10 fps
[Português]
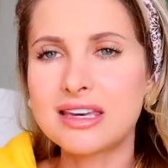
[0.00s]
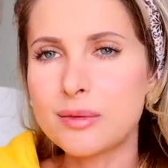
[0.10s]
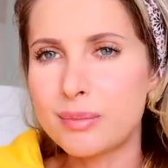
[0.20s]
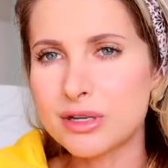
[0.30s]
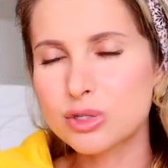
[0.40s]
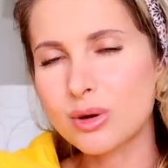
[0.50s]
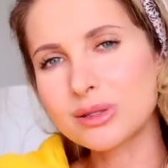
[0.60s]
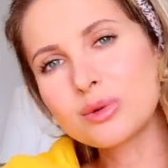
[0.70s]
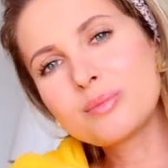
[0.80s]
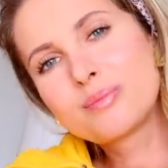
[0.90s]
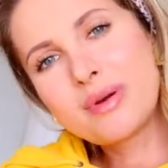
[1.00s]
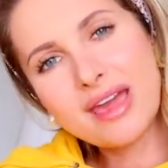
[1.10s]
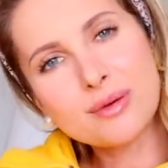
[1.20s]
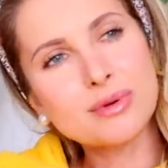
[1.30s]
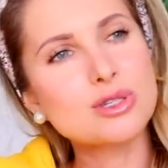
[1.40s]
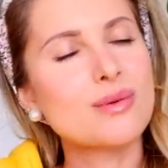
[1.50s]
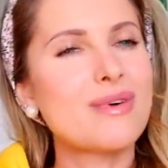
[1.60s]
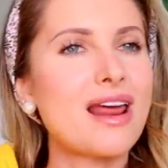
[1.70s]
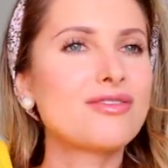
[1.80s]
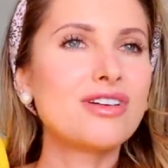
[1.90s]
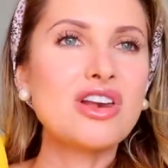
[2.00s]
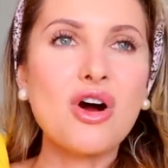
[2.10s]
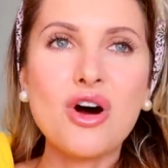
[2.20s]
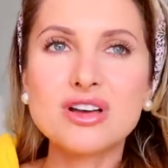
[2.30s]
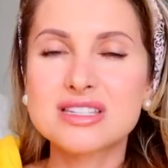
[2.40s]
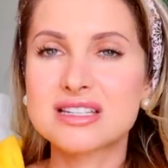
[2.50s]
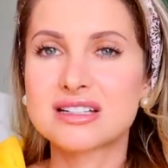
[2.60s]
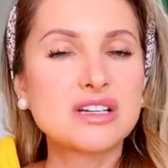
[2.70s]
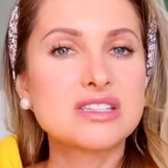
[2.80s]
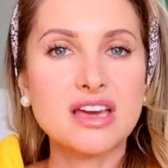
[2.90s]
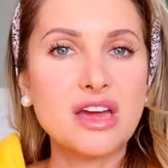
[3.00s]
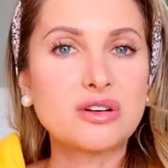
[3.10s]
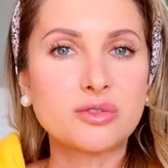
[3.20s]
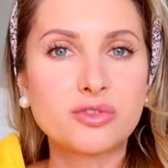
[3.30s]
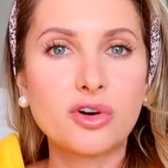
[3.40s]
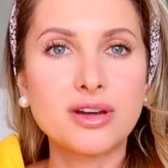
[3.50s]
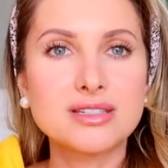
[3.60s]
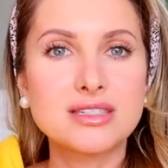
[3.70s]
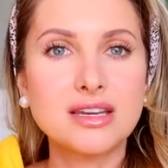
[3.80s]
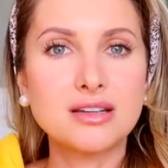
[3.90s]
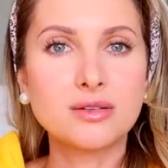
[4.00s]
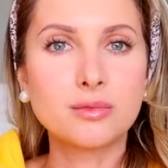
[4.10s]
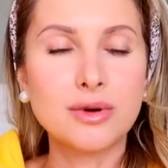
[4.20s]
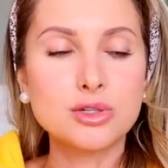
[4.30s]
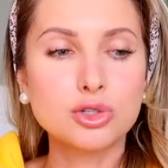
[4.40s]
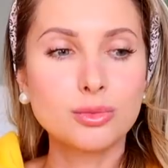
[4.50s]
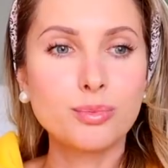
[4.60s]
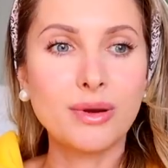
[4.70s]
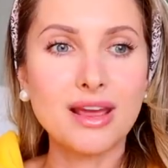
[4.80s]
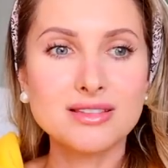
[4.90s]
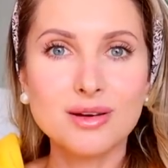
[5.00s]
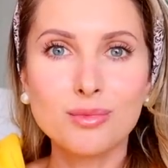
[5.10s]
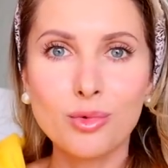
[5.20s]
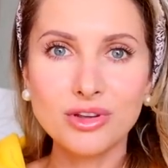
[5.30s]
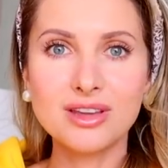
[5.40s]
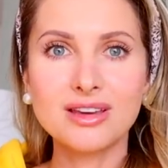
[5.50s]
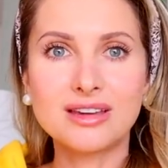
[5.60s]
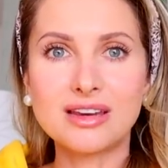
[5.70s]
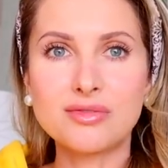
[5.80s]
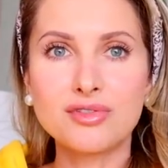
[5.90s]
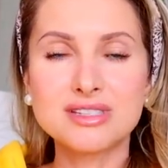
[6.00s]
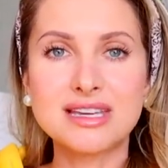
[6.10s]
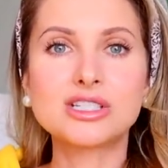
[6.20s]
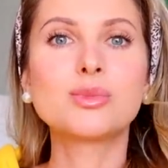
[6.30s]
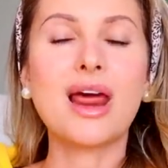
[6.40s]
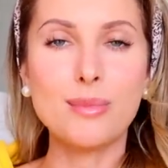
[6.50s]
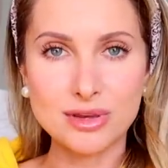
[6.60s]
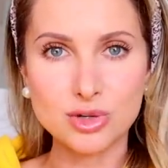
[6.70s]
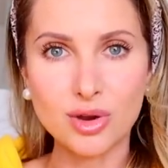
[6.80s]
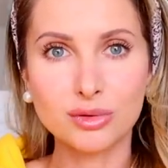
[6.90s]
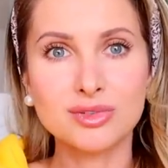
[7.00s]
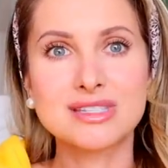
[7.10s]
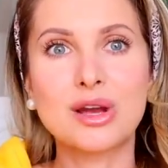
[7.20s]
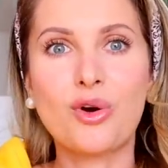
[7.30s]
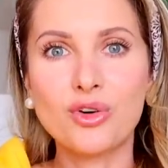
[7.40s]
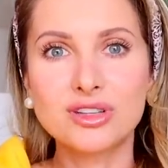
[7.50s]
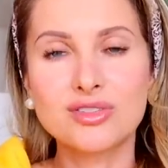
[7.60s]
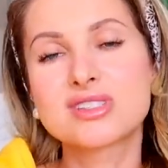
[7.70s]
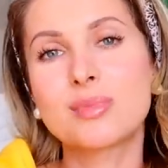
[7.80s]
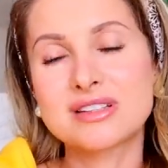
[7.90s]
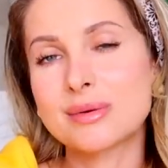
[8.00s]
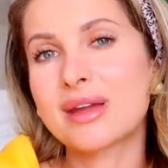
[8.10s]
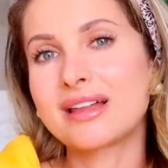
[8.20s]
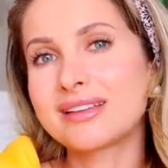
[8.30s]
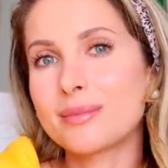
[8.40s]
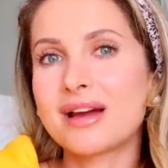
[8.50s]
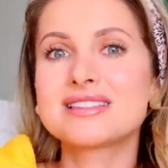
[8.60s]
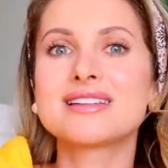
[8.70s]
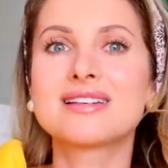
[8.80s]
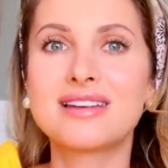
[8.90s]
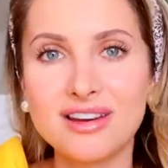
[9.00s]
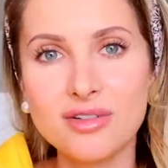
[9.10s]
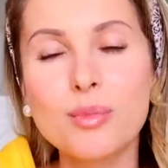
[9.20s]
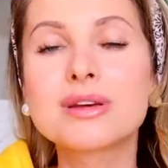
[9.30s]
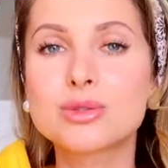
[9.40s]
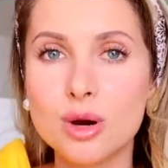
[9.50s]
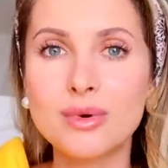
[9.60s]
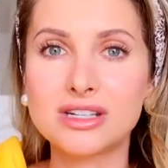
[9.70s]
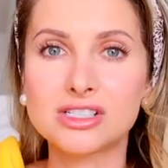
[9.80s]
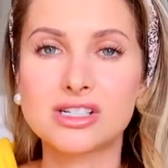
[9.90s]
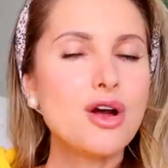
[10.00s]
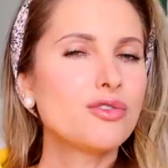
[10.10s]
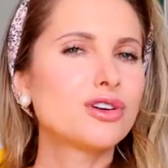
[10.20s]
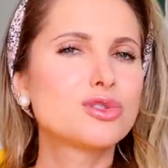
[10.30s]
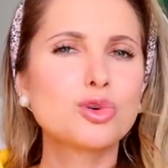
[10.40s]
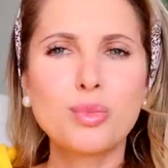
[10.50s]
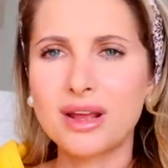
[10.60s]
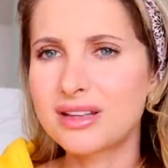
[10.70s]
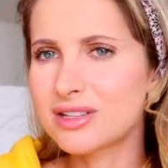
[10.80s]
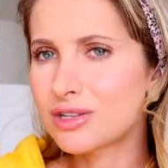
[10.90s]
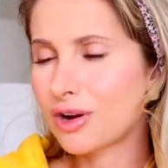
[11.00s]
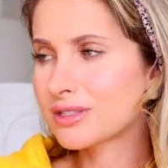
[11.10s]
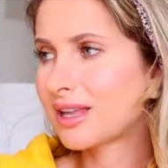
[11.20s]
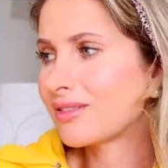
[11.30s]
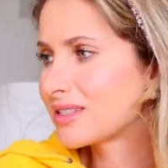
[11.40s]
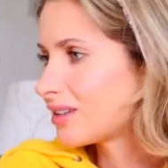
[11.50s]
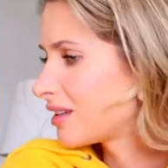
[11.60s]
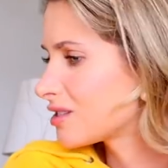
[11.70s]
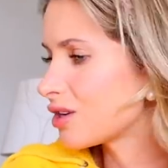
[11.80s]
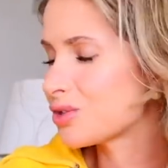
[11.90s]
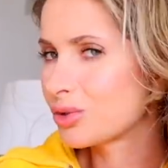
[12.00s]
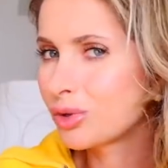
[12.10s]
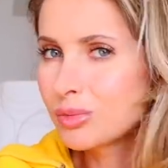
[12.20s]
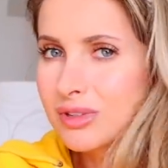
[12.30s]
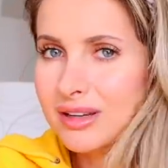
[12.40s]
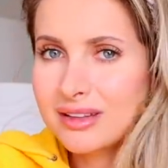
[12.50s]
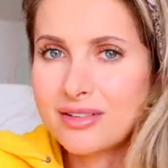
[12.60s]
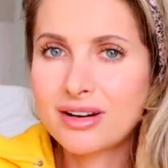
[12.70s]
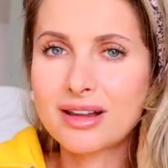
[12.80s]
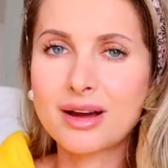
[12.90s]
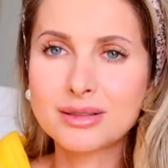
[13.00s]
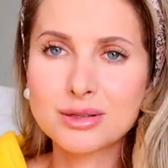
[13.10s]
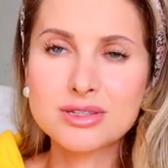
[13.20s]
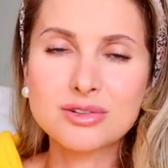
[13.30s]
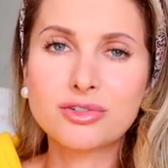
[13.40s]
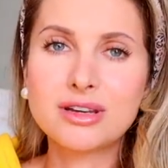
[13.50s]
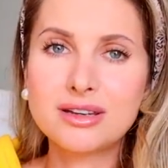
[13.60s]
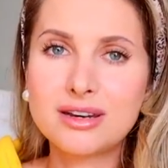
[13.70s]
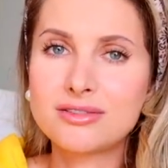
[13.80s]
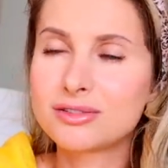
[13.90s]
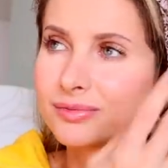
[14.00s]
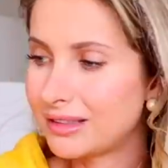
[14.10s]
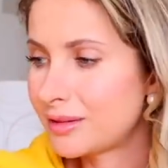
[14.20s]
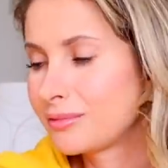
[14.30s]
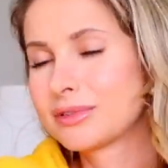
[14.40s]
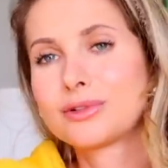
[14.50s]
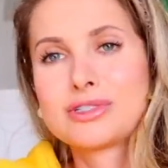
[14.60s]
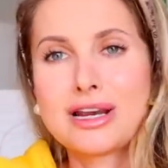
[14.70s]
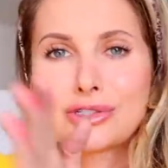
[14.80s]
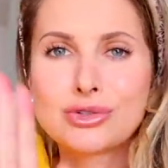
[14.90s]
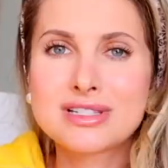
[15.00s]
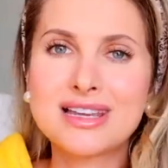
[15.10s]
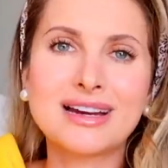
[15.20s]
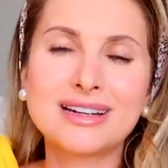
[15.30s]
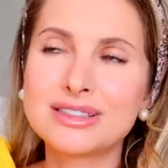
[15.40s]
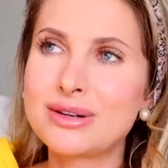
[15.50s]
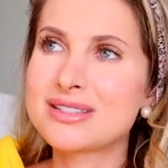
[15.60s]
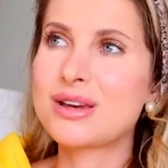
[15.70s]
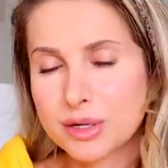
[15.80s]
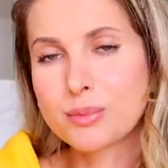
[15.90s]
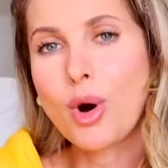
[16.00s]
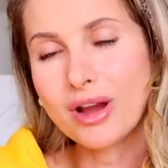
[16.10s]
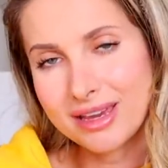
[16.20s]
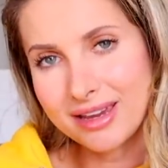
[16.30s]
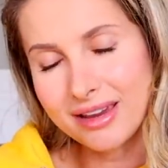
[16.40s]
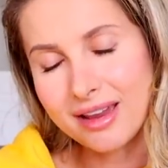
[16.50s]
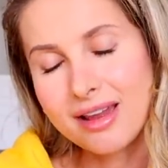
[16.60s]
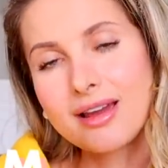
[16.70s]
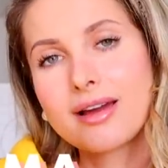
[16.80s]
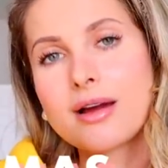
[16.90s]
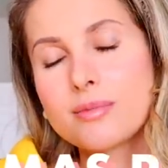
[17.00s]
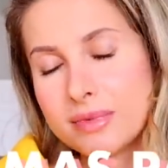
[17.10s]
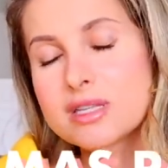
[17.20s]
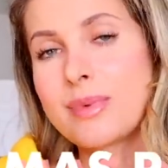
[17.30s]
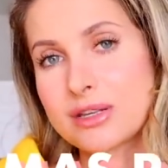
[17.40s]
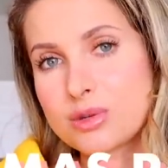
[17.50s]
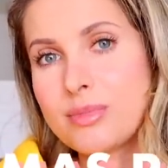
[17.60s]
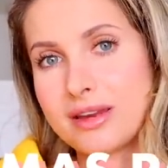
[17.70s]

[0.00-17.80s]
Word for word: que pessoa do bem, pessoa maravilhosa. Sério, foi assim uma surpresa muito incrível. Você admirar a pessoa e quando você encontra, você percebe que ela é ainda mais incrível pessoalmente. Foi super atenciosa, tava sendo atenciosa com todo mundo que tava lá, então assim, foi incrível. Ela ainda me mandou um direct no Instagram, então assim, assim morri mas passo